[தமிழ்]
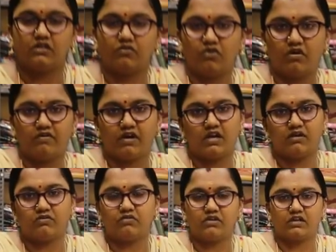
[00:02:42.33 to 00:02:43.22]
அந்த
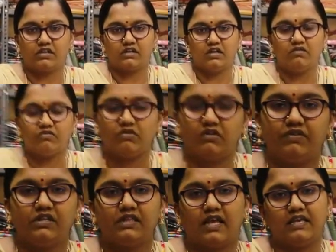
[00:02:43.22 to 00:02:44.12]
ஓவர்லாக் கொடுக்குறதுனால
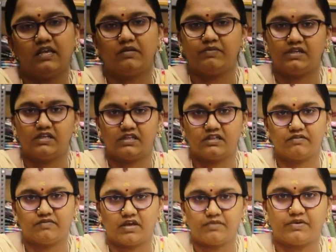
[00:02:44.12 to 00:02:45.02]
உங்களுக்கு வந்து தையல்
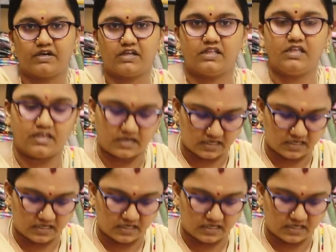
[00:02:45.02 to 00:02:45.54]
பிரிகிறதுக்கு வாய்ப்பு கிடையாது